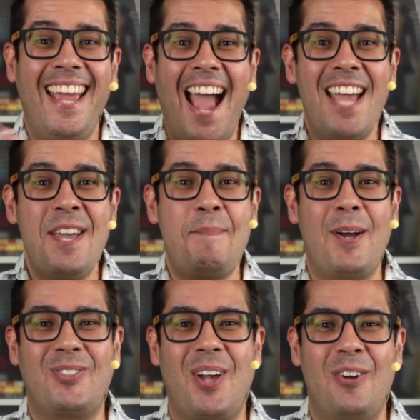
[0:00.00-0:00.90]
E aí,
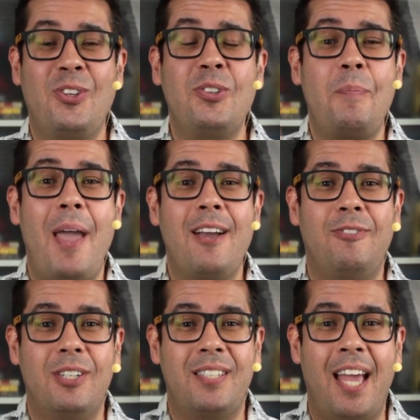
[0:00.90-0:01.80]
pessoal, tudo bem
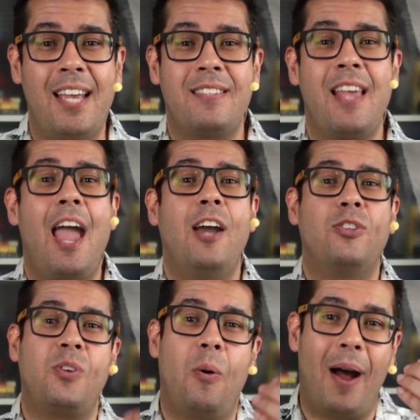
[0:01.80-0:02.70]
com vocês?
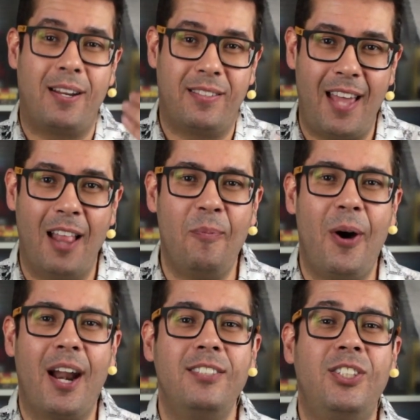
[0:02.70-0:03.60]
Eu sou Marcelo
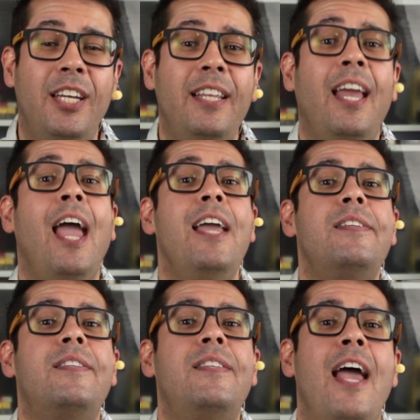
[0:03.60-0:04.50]
Morandini
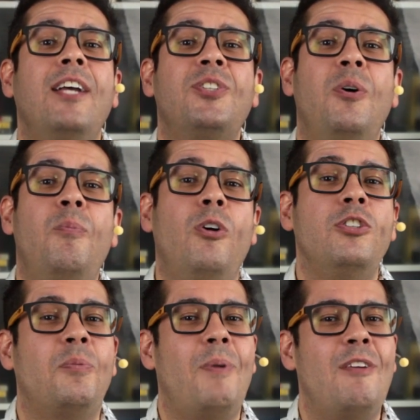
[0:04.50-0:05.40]
e sejam
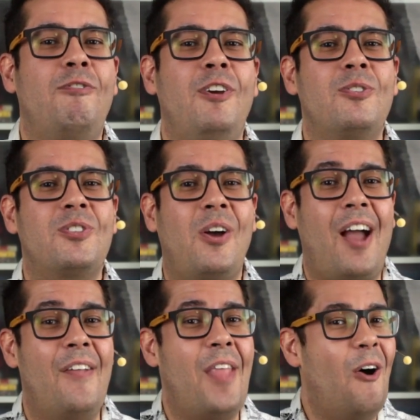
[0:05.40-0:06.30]
muito bem-vindos
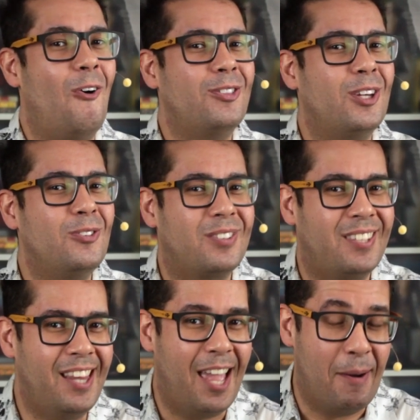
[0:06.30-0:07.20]
ao canal Ontem nos
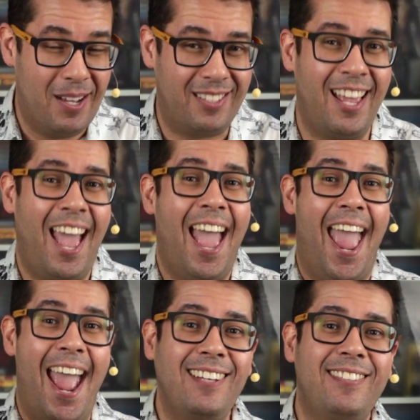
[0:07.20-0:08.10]
Cinemas.
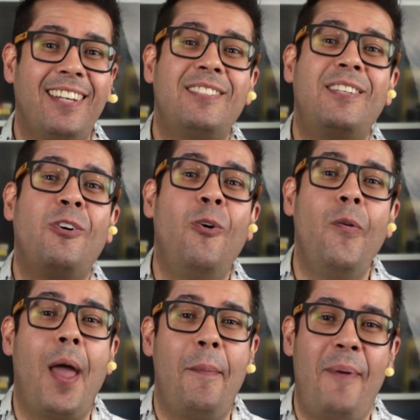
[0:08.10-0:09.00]
Essa é a
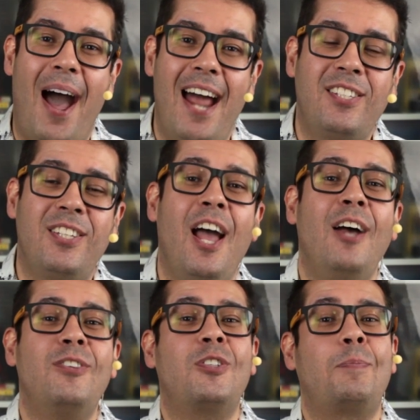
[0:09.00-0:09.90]
segunda parte
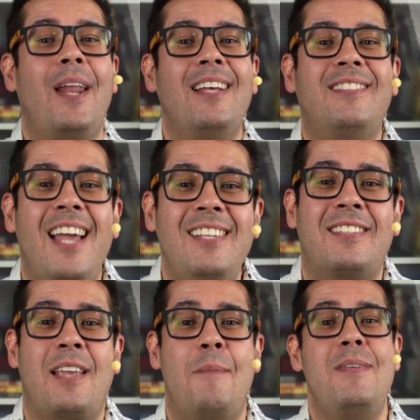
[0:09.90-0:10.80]
dos
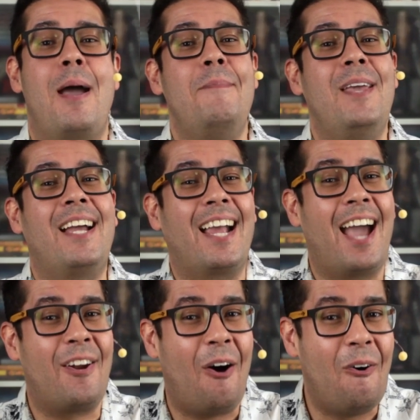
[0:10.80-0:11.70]
presentes que a minha amiga
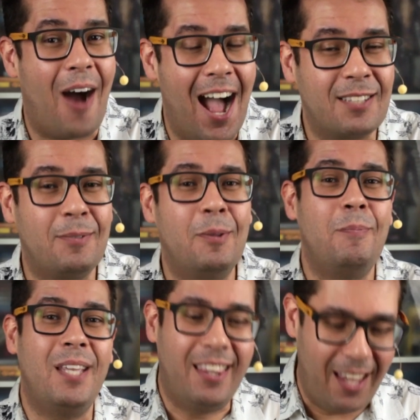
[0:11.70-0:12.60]
Carol Aslan
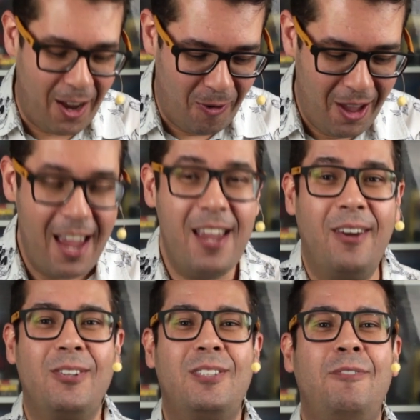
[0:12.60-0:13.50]
me deu.
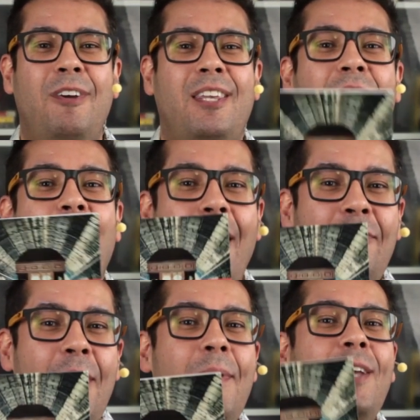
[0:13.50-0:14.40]
Inclusive, aqui
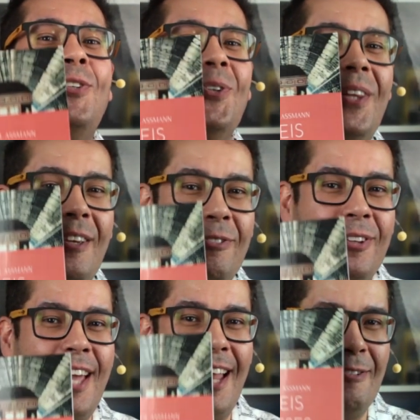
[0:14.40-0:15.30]
novamente o
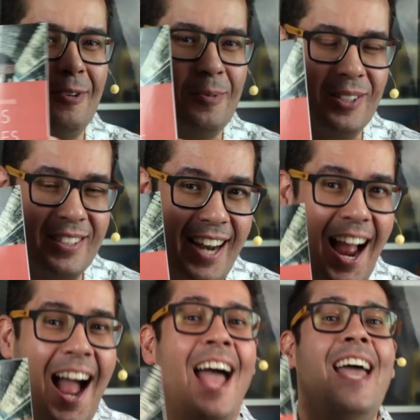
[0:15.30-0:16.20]
livro dela eu vou
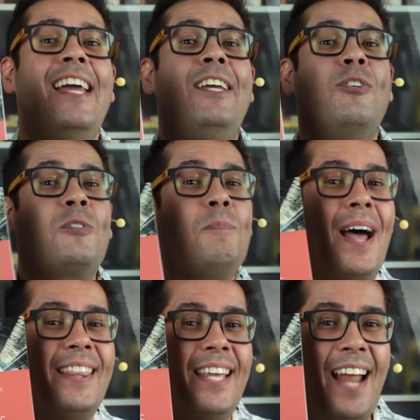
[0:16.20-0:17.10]
mostrar e os
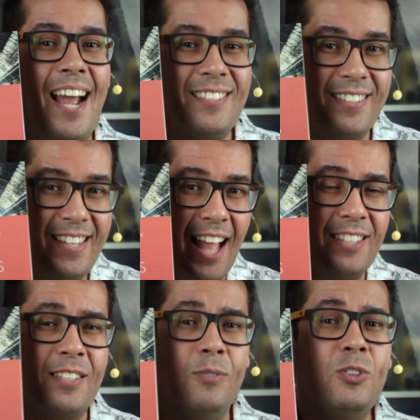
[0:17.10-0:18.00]
materiais
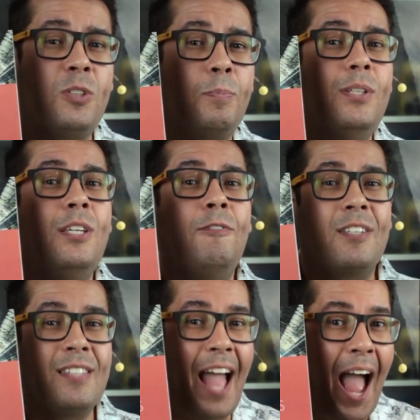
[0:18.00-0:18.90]
dela estão
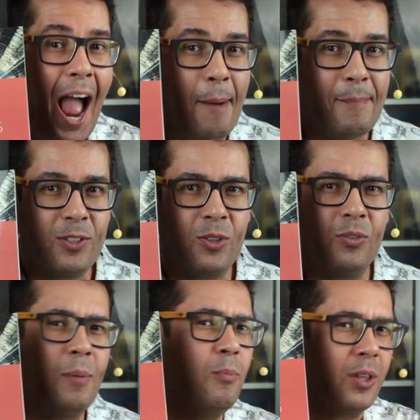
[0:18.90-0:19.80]
disponíveis na
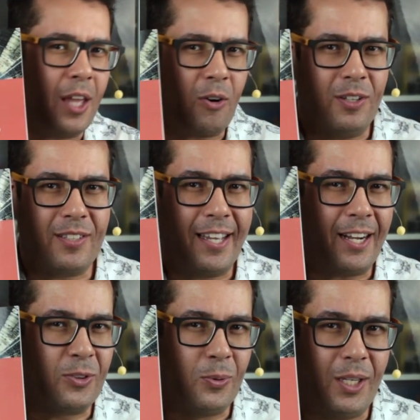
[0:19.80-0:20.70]
Amazon. Tem muita coisa
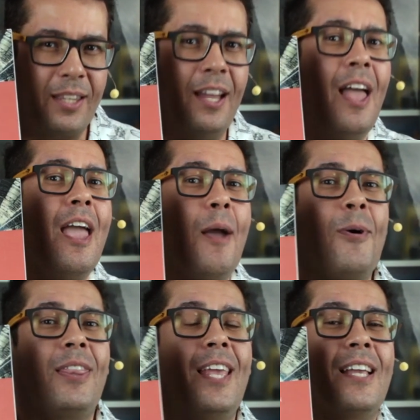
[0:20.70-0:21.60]
gratuita, eu
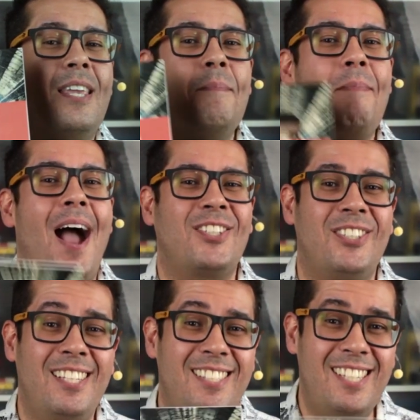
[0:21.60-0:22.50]
botei aqui
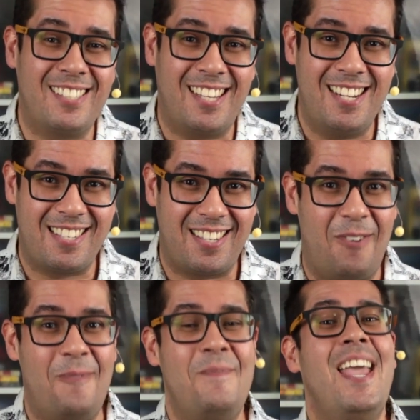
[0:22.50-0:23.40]
embaixo na descrição.